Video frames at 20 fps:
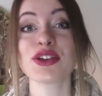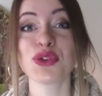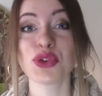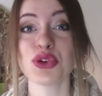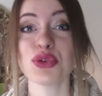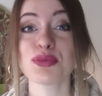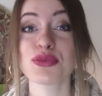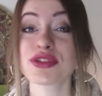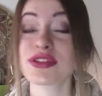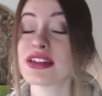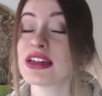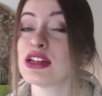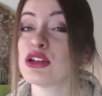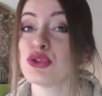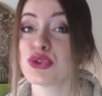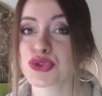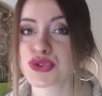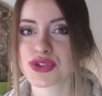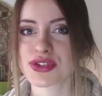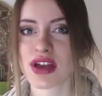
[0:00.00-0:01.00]

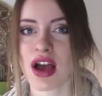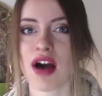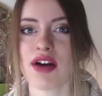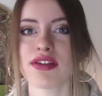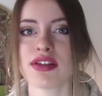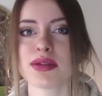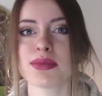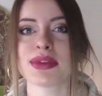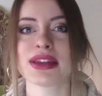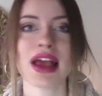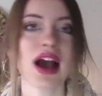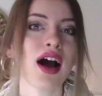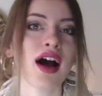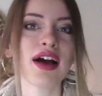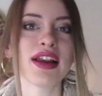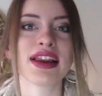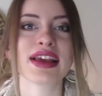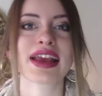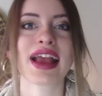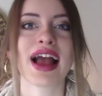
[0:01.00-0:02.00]
günümüzde lüks kavramı ne
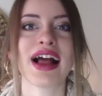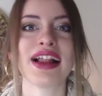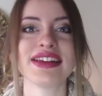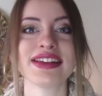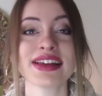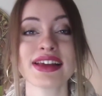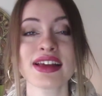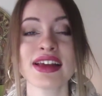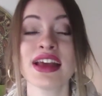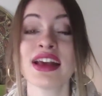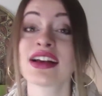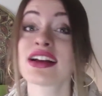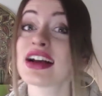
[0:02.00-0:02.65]
hale geldi,